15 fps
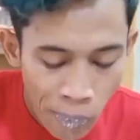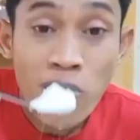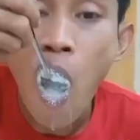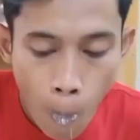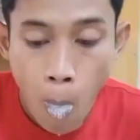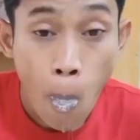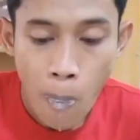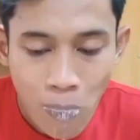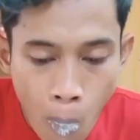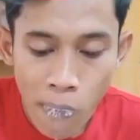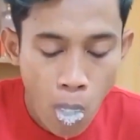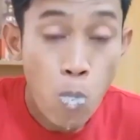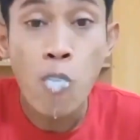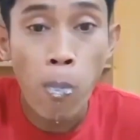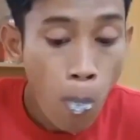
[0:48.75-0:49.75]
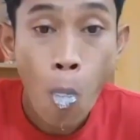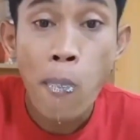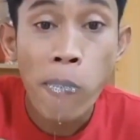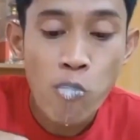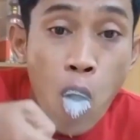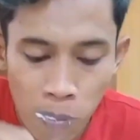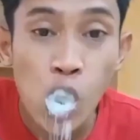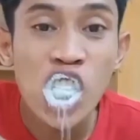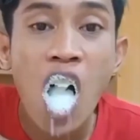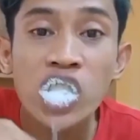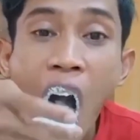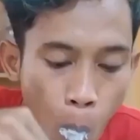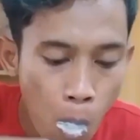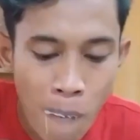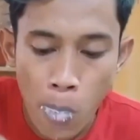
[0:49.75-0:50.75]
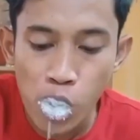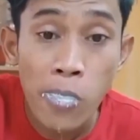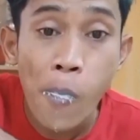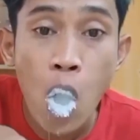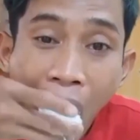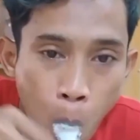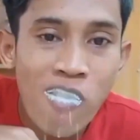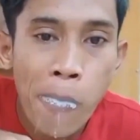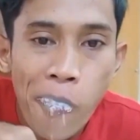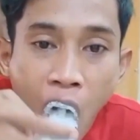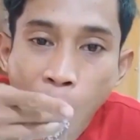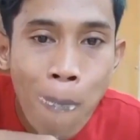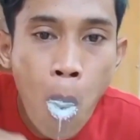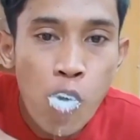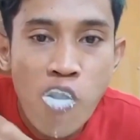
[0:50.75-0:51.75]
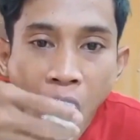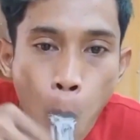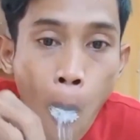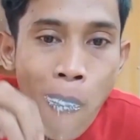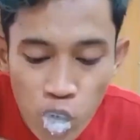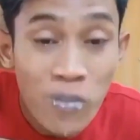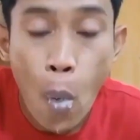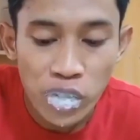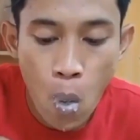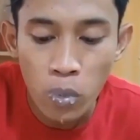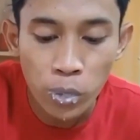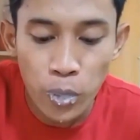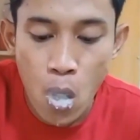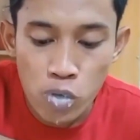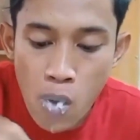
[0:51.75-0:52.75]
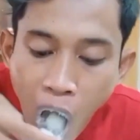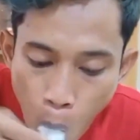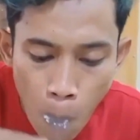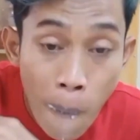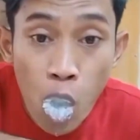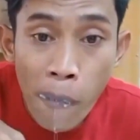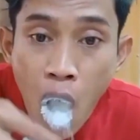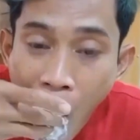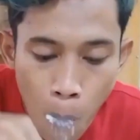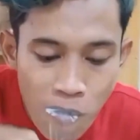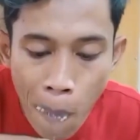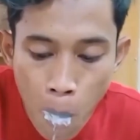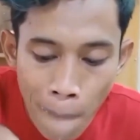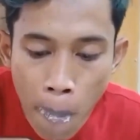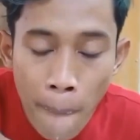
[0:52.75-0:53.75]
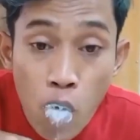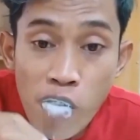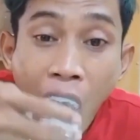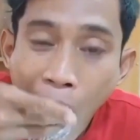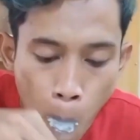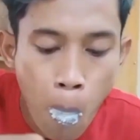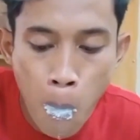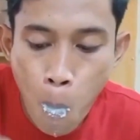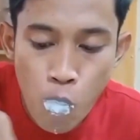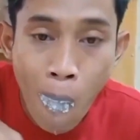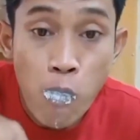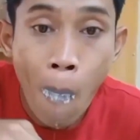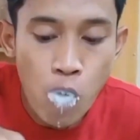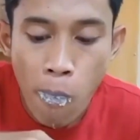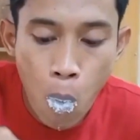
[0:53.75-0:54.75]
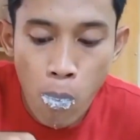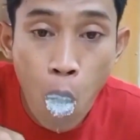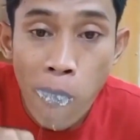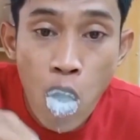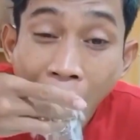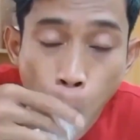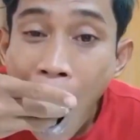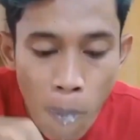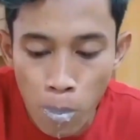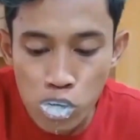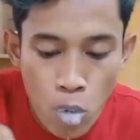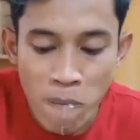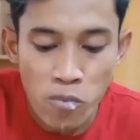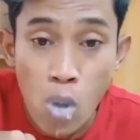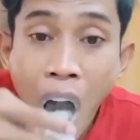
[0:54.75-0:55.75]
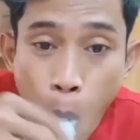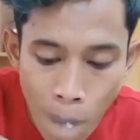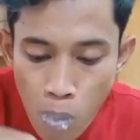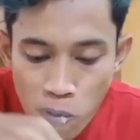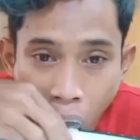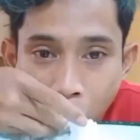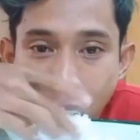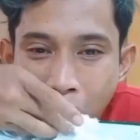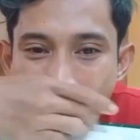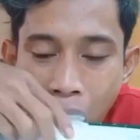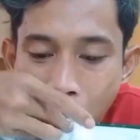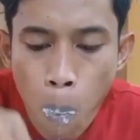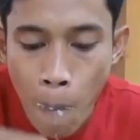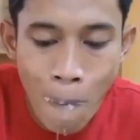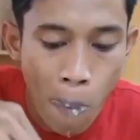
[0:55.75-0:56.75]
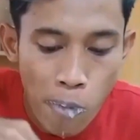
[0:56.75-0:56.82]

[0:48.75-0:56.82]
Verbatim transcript: Tuy nhiên, khi lượng muối ăn cho vào miệng càng nhiều, mặt của chàng trai bắt đầu nhăn lại, mắt nhắm tịt. Sau đó, anh chàng bỏ cả thìa, trực tiếp dùng